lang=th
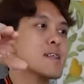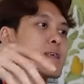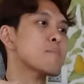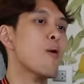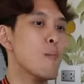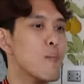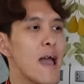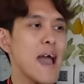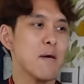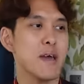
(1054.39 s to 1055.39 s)
ที่ผม
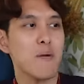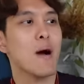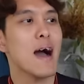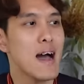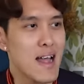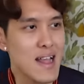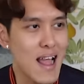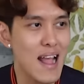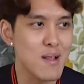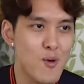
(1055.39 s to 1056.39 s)
แอบเห็นว่า
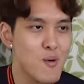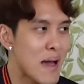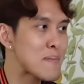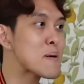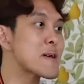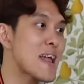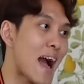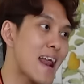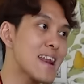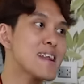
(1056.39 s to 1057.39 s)
ถ้าสมมติว่าแม่งไม่เป็นอย่า
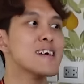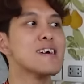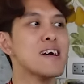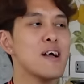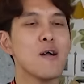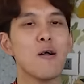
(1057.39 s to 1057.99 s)
งนั้น เออ